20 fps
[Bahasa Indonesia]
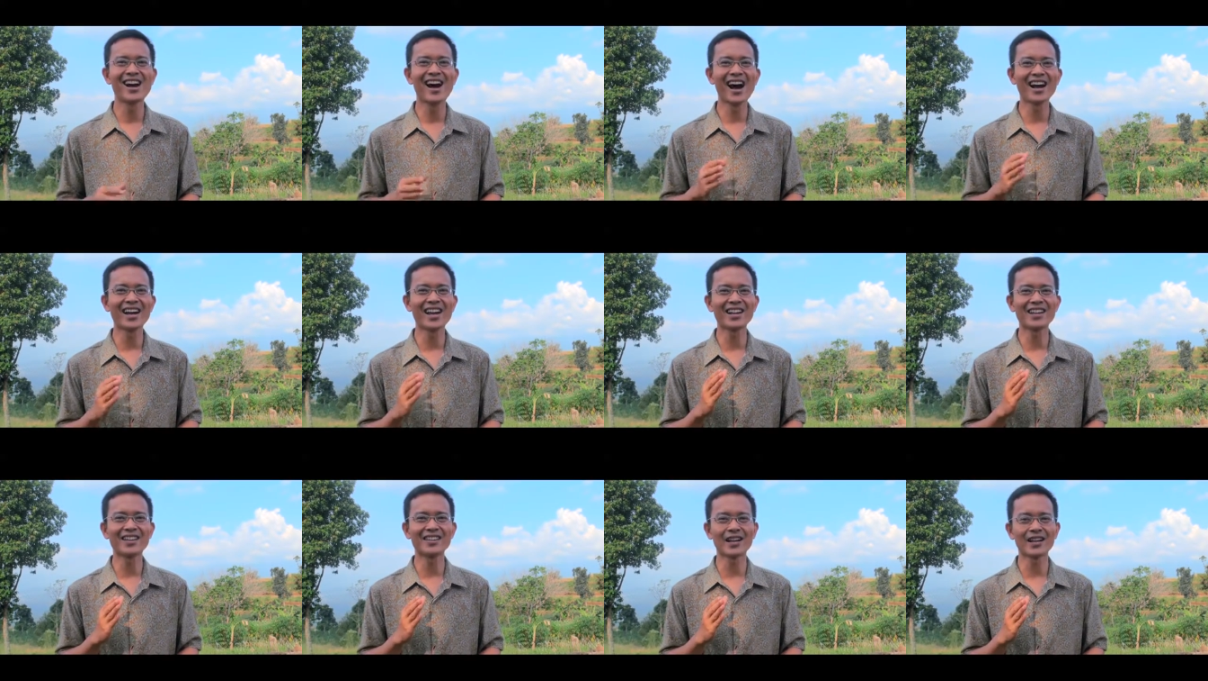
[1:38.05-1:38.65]

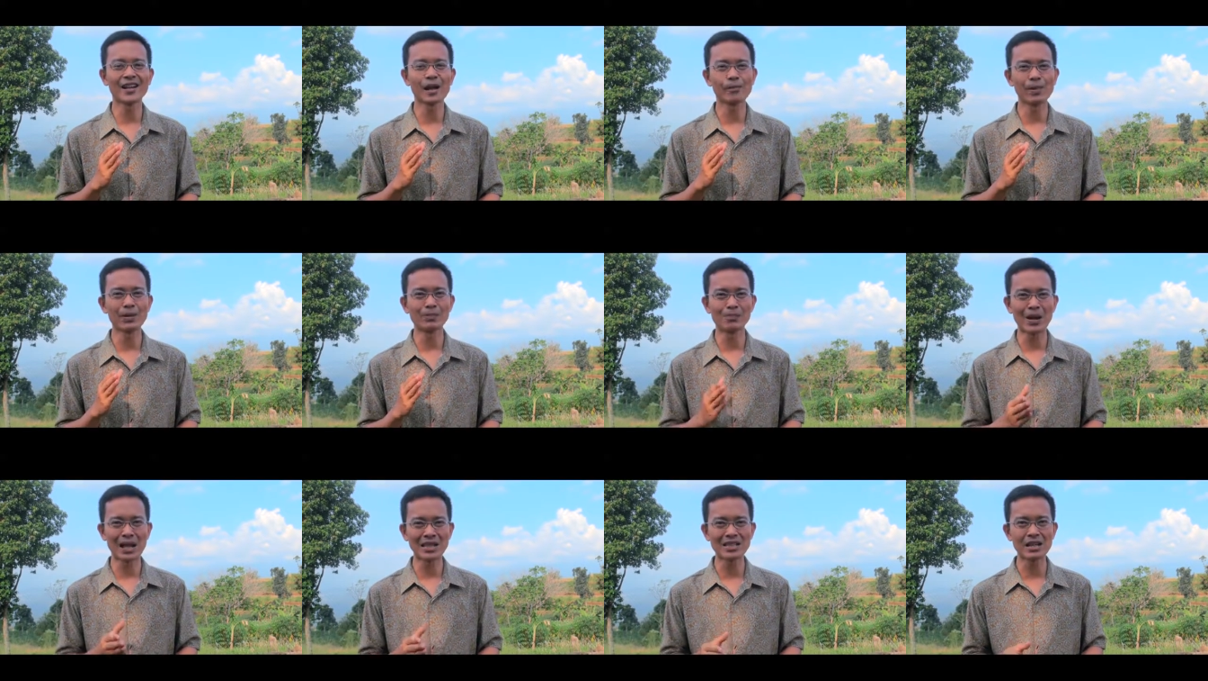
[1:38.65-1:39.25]
agar kita
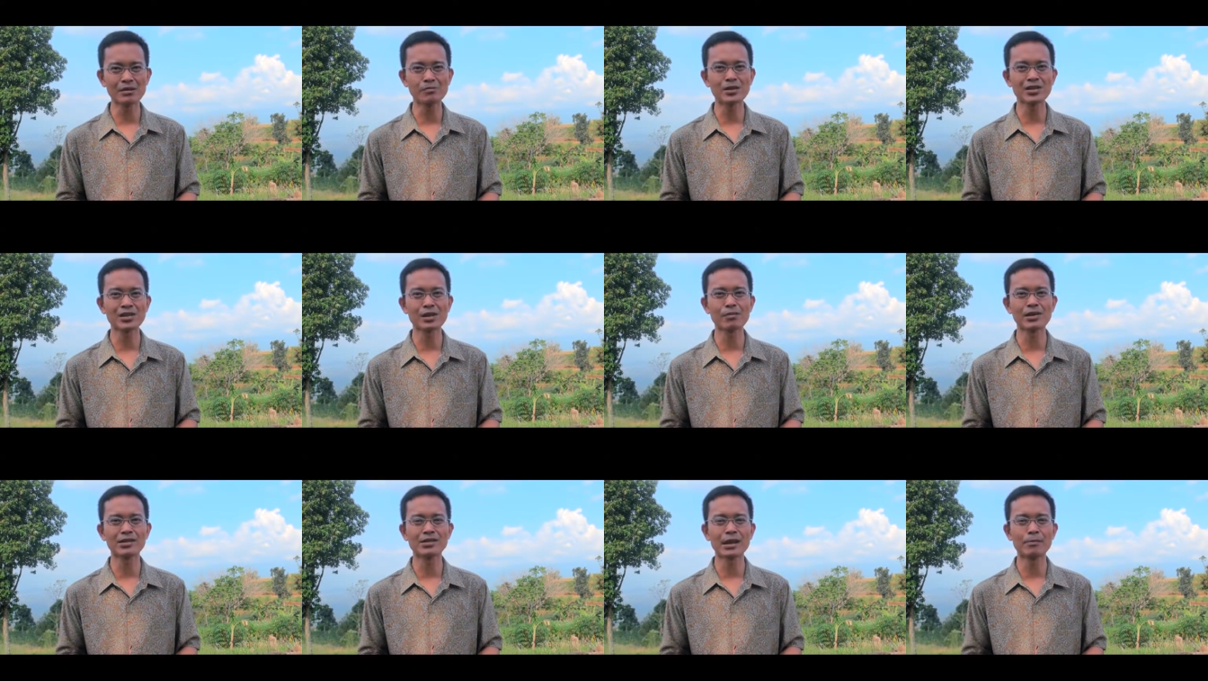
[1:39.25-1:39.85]
dapat belajar
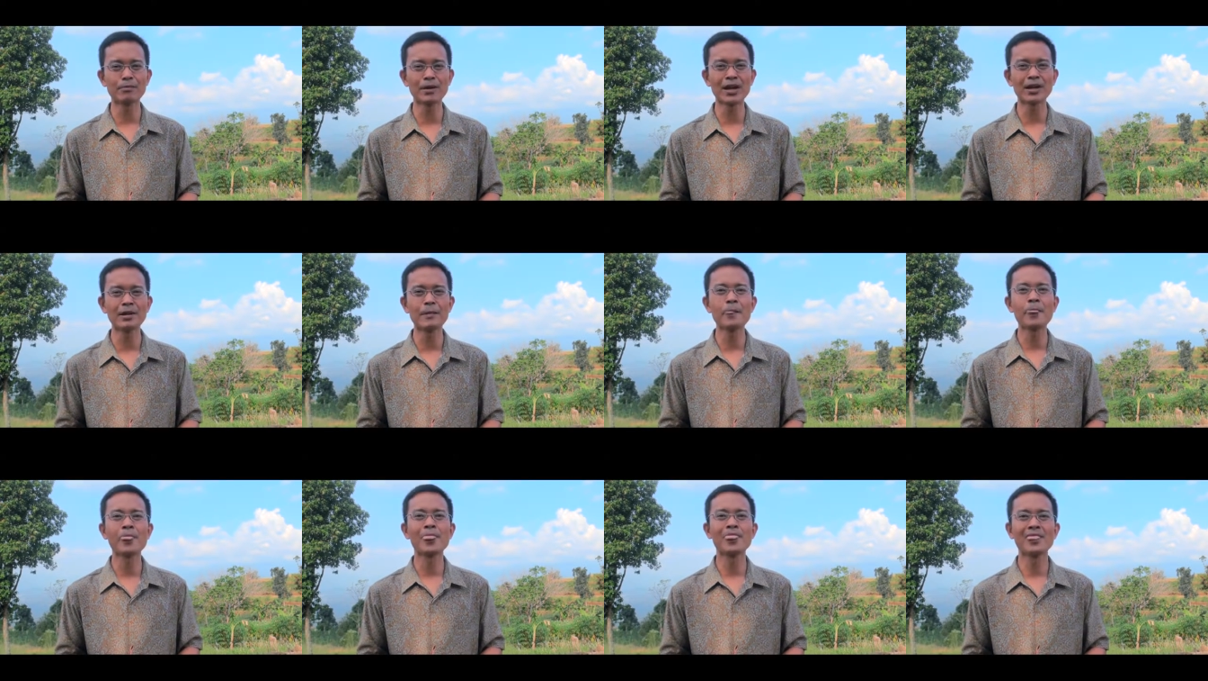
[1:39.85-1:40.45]
bersama-sama
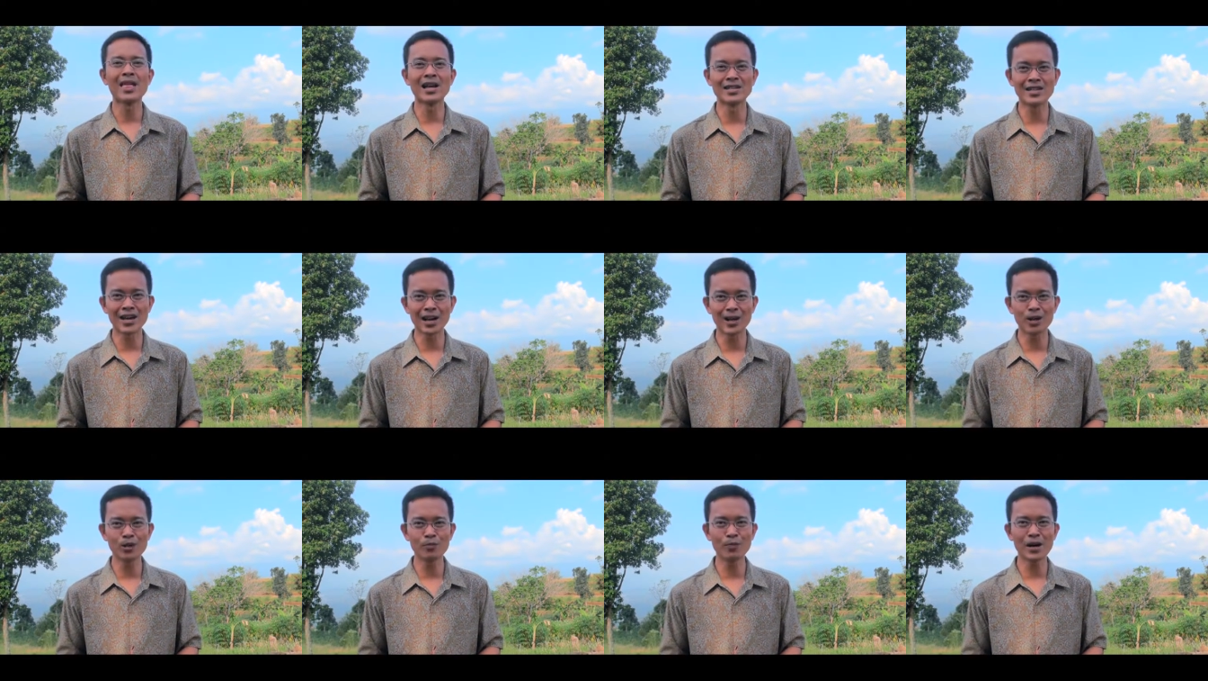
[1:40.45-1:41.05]
dan
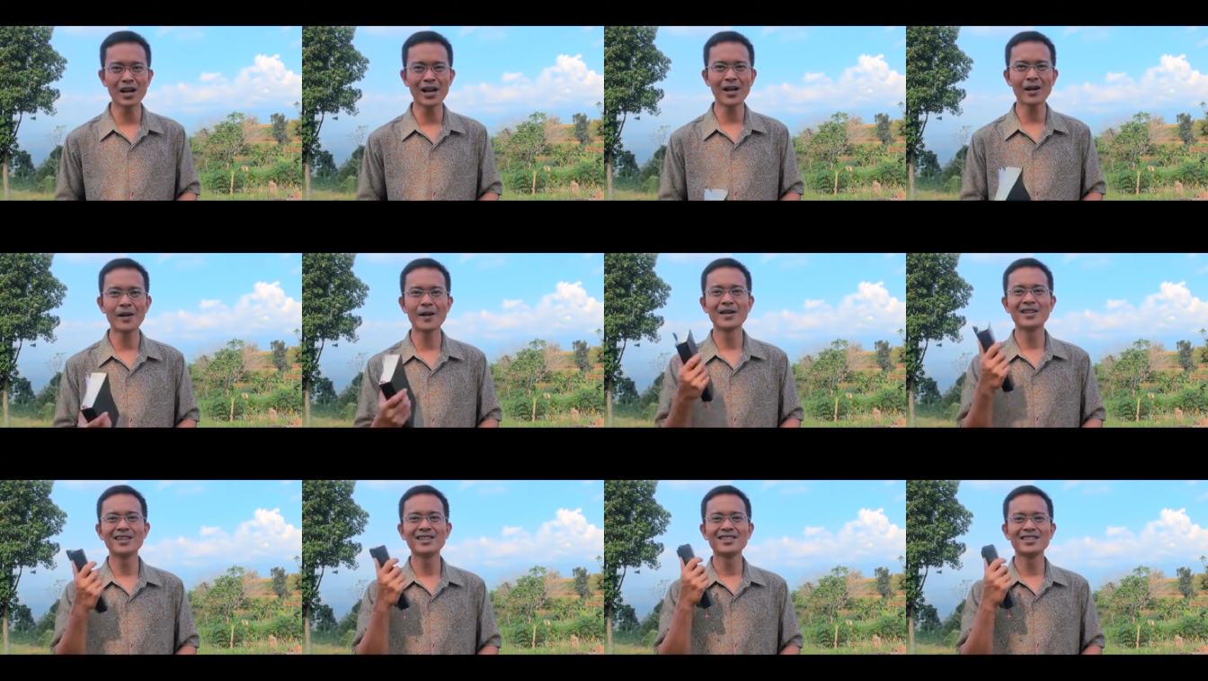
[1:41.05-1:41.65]
jangan lupa
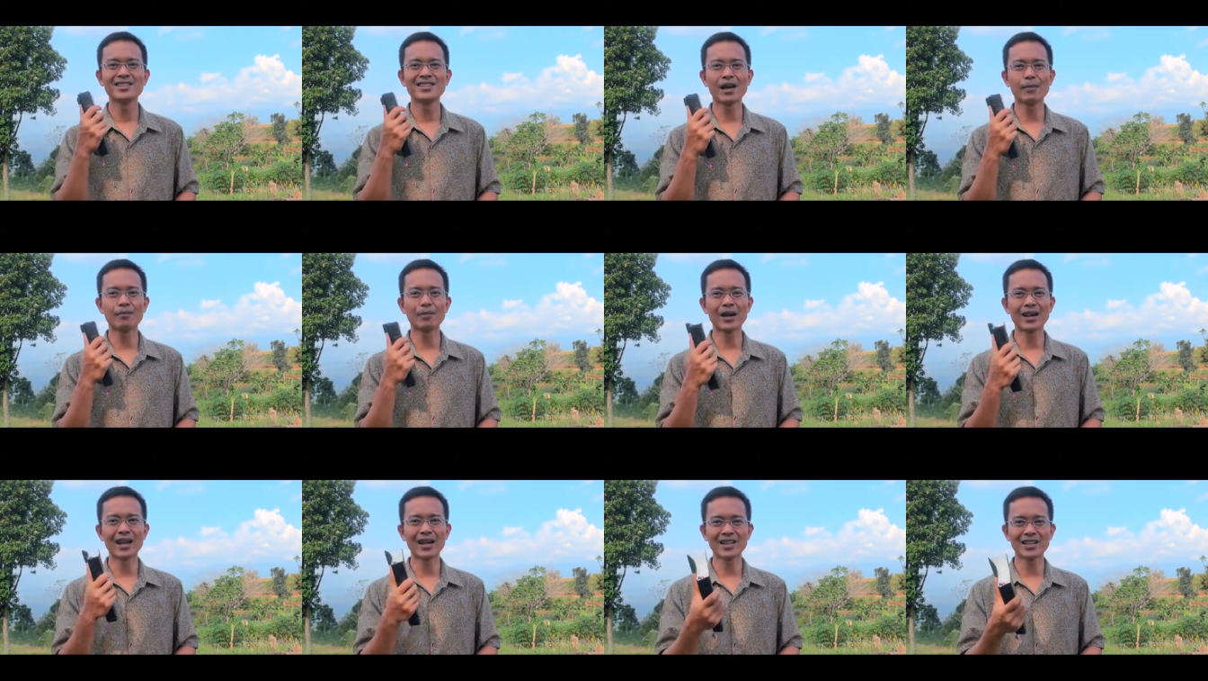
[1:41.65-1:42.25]

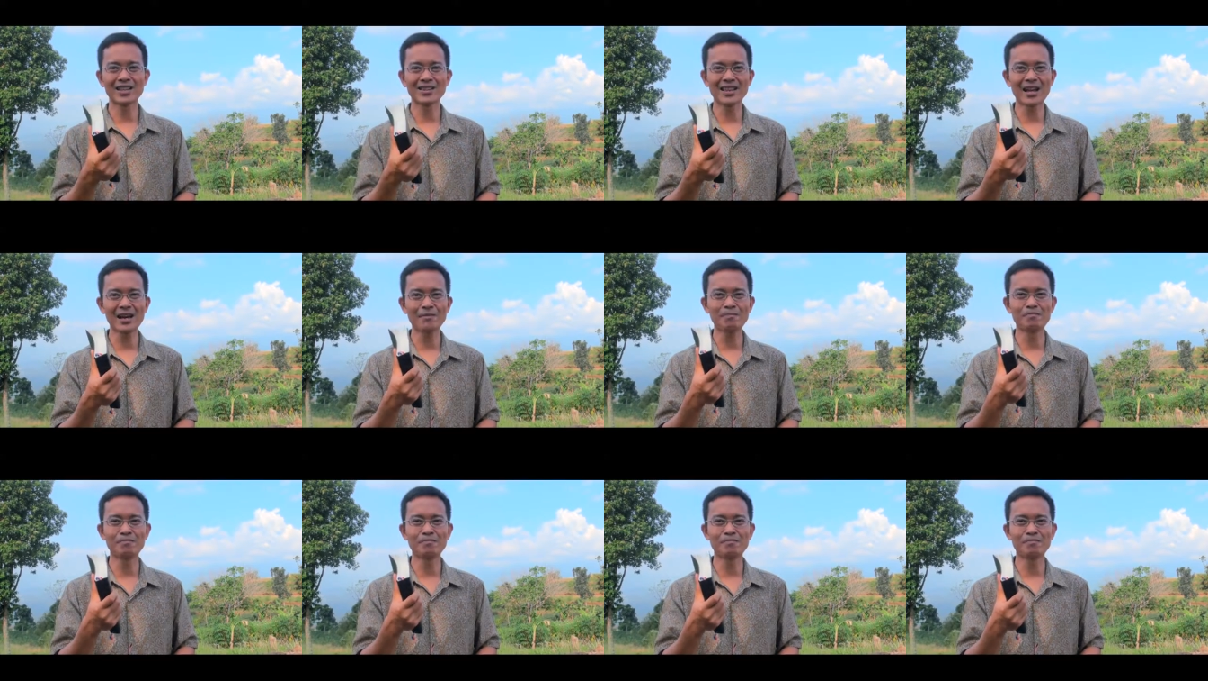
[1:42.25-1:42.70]
siapkan Alkitab